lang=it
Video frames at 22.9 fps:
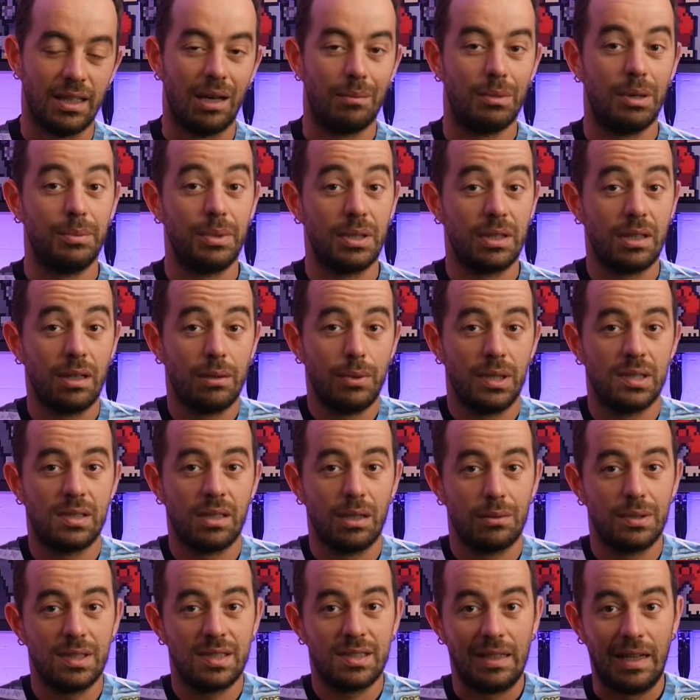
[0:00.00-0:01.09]
chiama perché
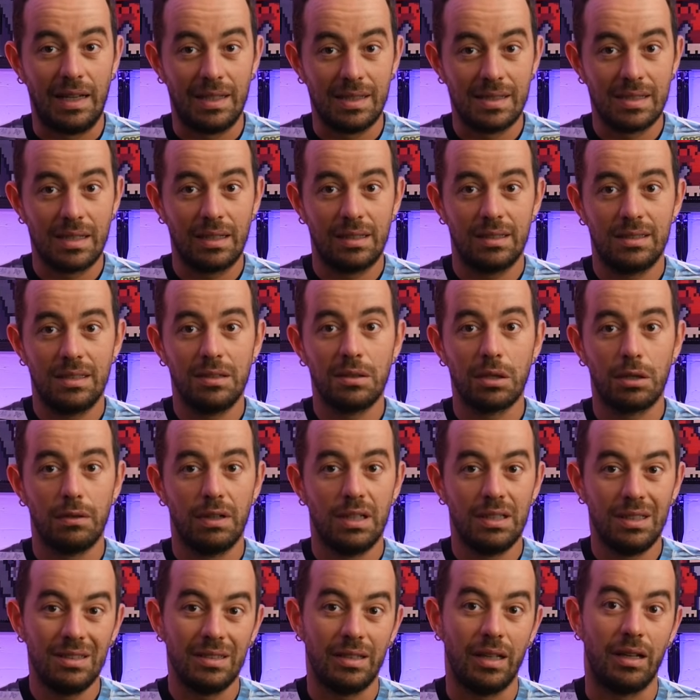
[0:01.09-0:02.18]
questa è una stanza che si trova
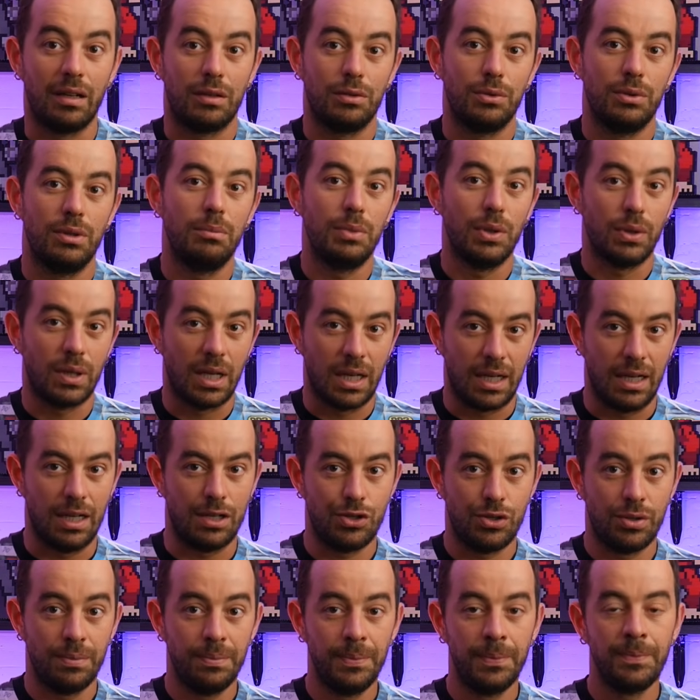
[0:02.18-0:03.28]
all'interno del mio
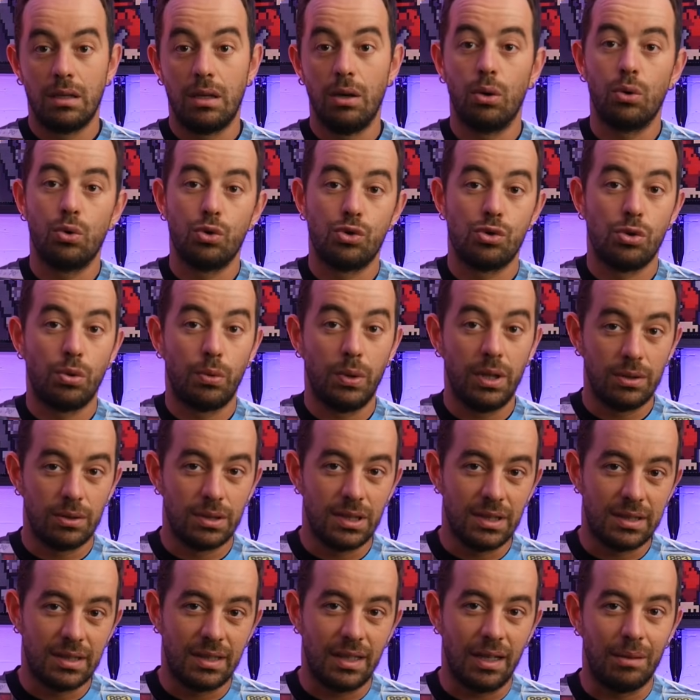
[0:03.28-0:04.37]
garage, che ho costruito
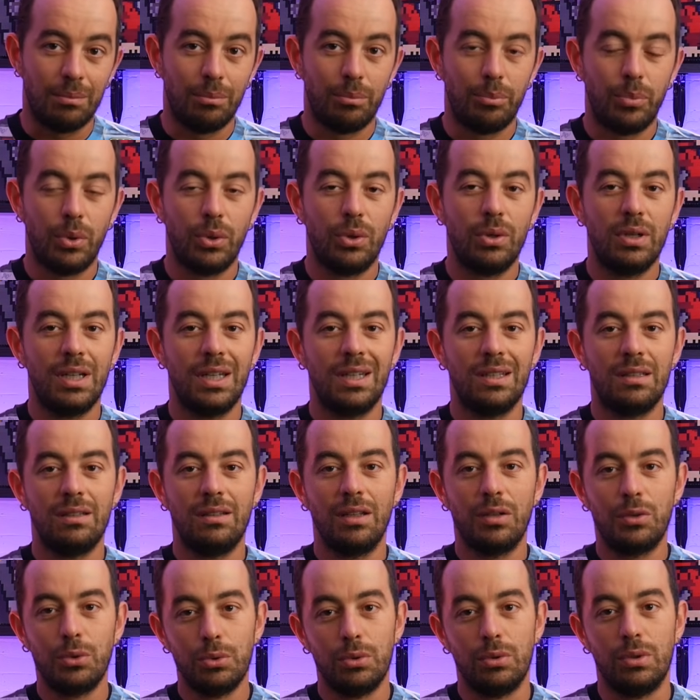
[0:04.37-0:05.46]
nel tempo e
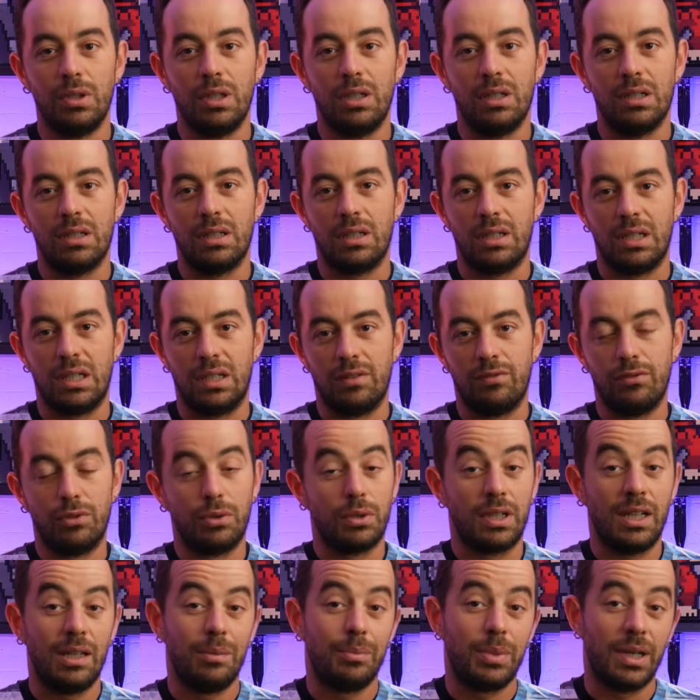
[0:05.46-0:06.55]
di cui eh,
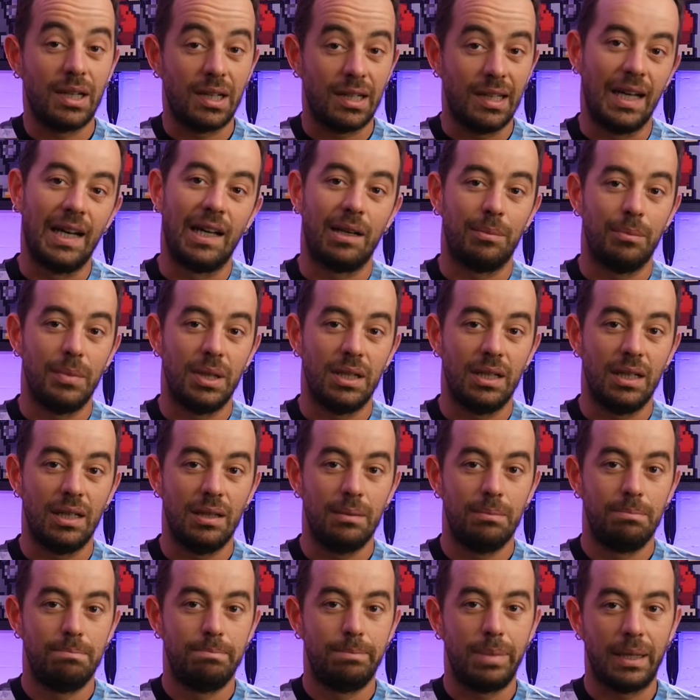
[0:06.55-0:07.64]
vorrei
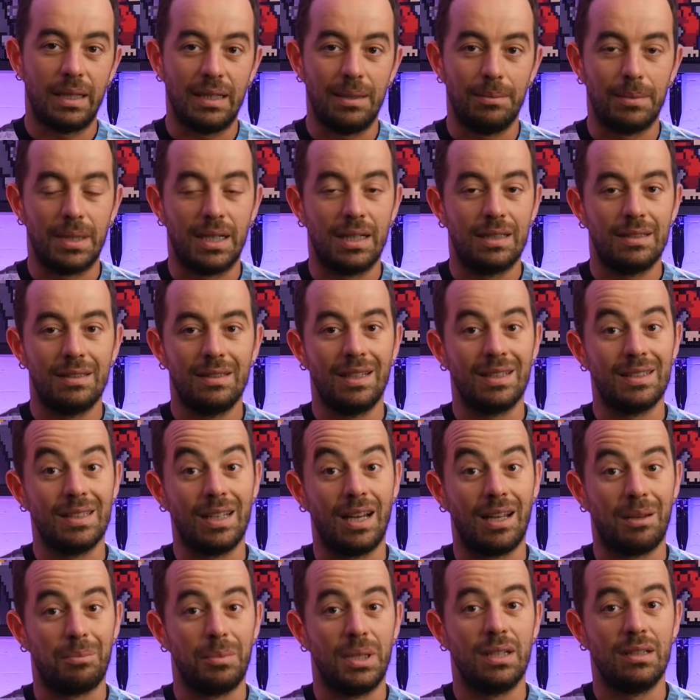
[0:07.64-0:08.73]
parlarmene prima di
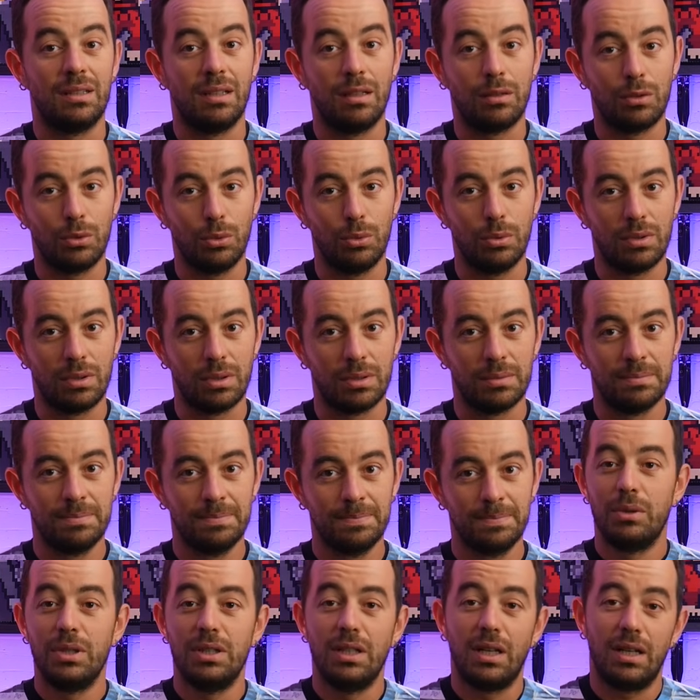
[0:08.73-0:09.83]
andarmene del tutto.
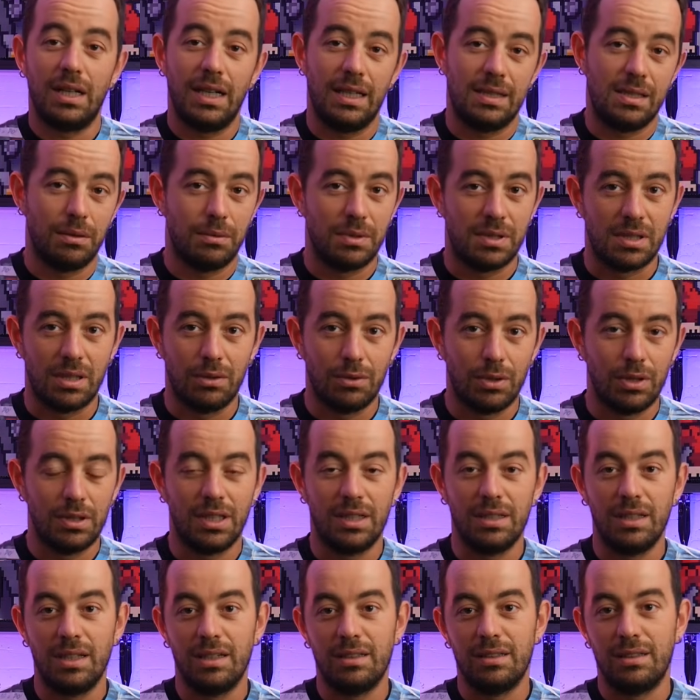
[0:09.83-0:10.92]
Quindi ragazzi questa
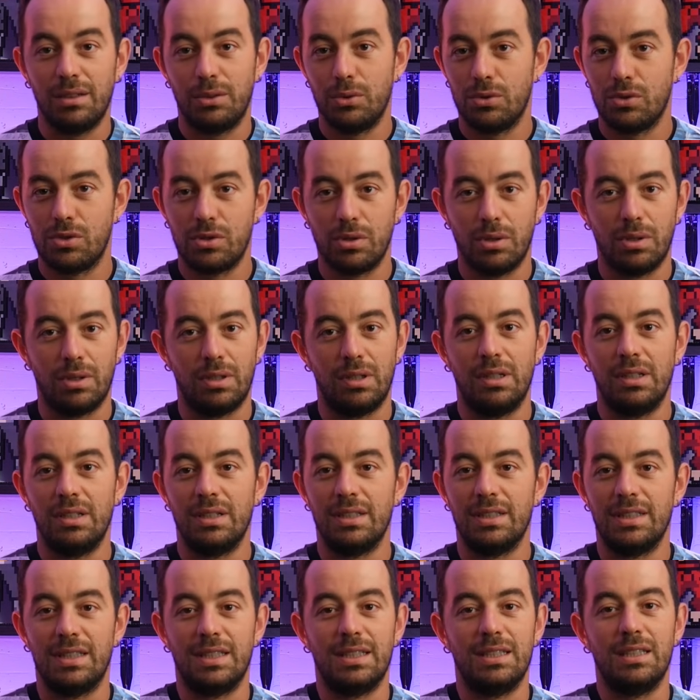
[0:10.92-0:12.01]
volta niente
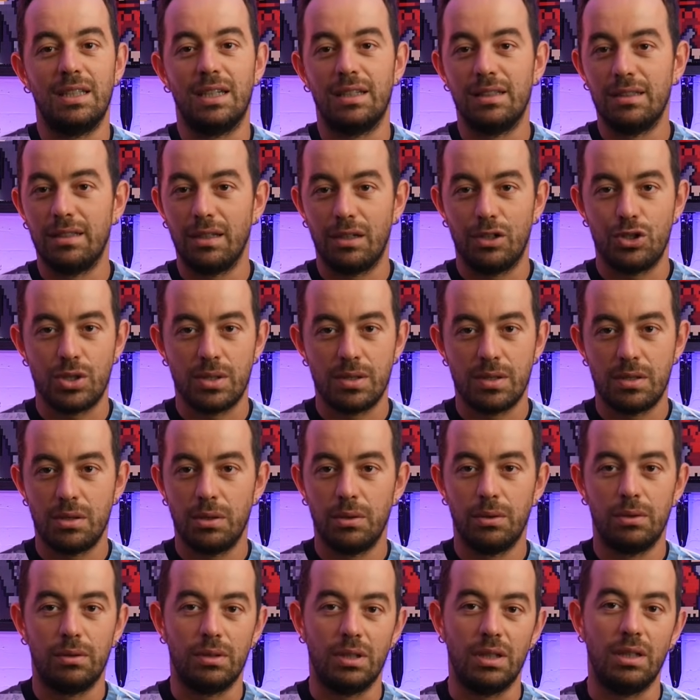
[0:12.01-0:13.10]
console, eh, niente
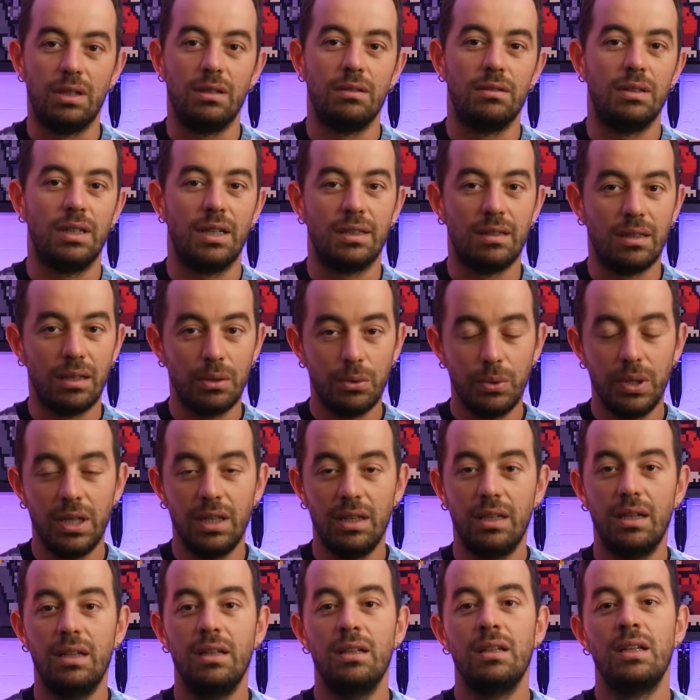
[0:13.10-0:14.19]
recensioni, niente
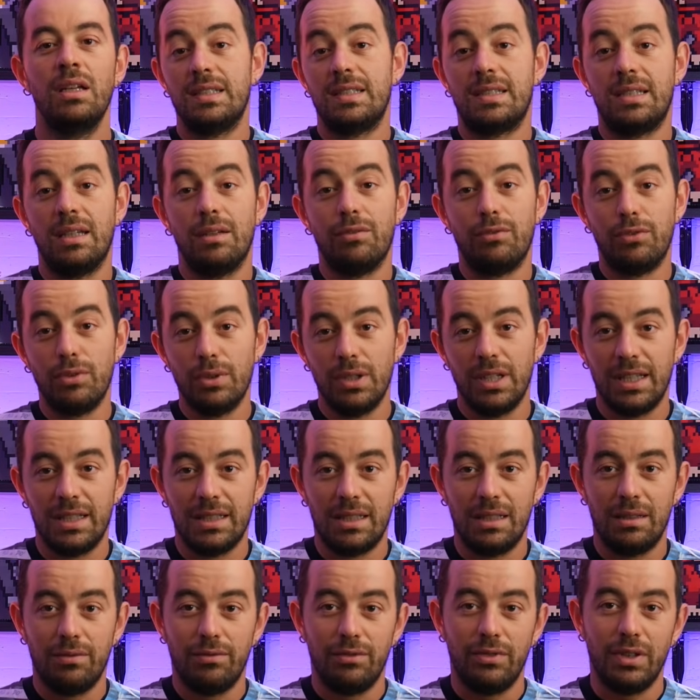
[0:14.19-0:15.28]
guide. Se
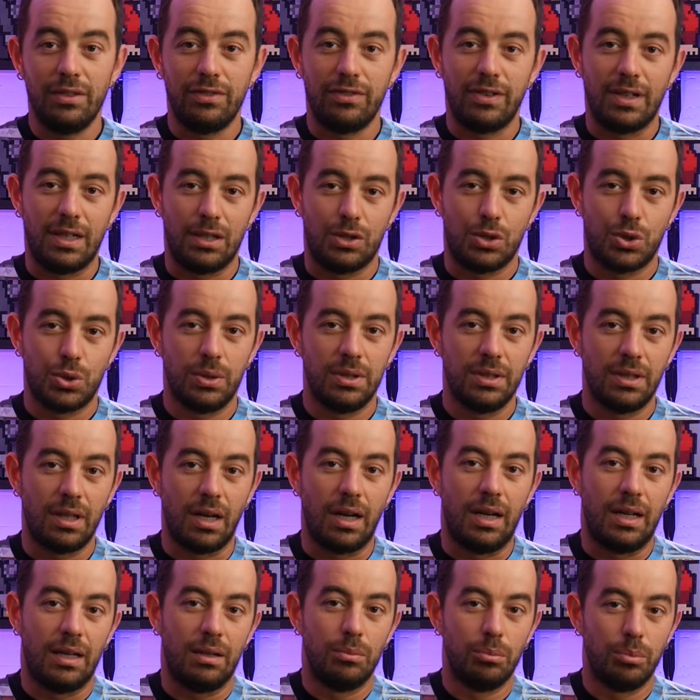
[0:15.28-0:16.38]
volete vi faccio
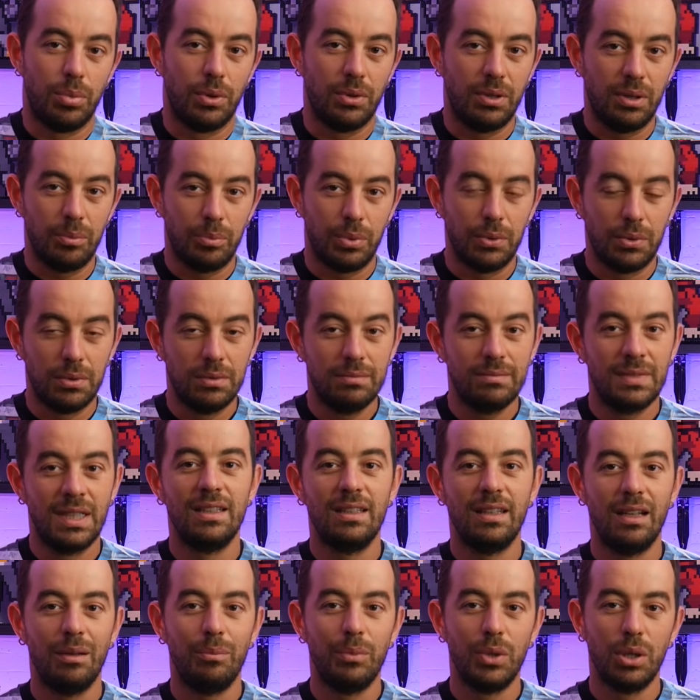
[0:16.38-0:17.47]
entrare un po' di più
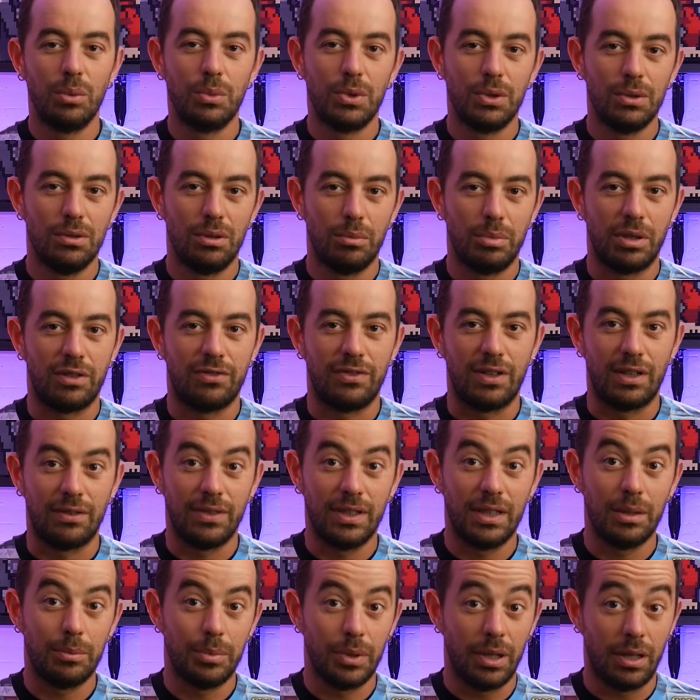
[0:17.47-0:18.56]
nel mio mondo per
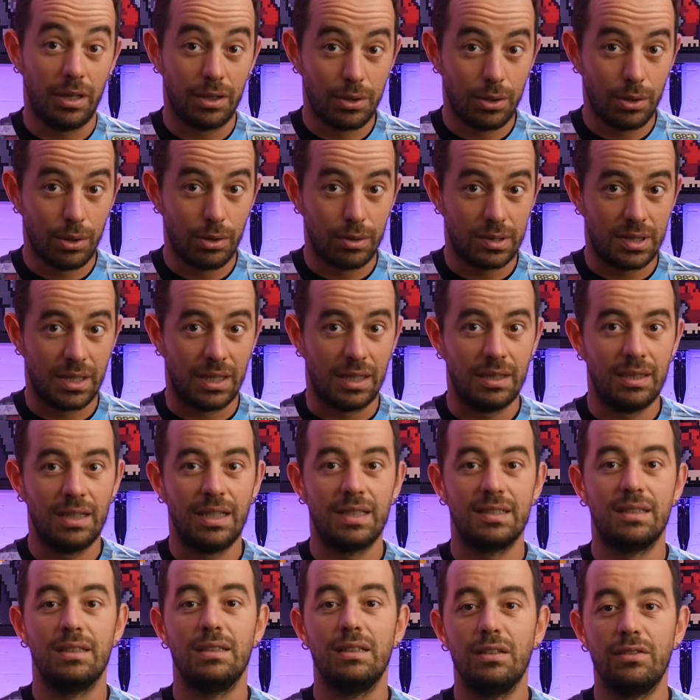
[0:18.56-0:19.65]
farvi capire cosa
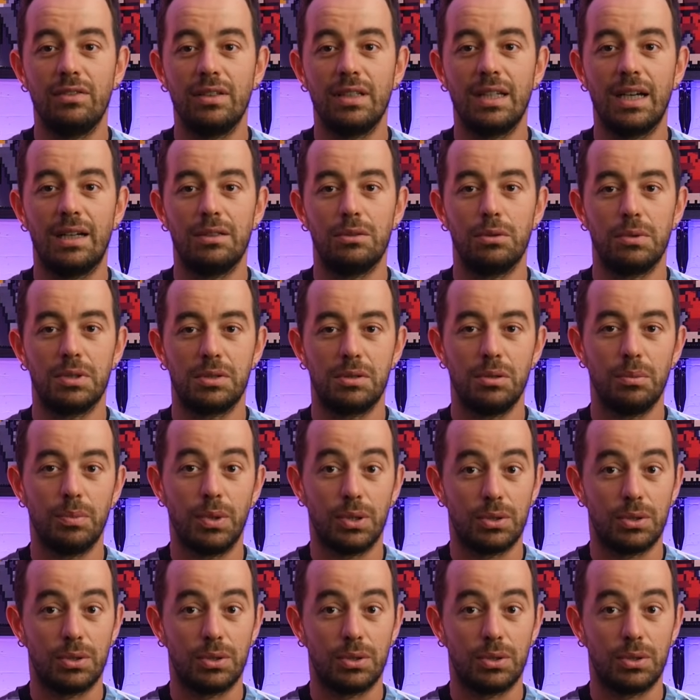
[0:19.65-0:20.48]
ha significato questo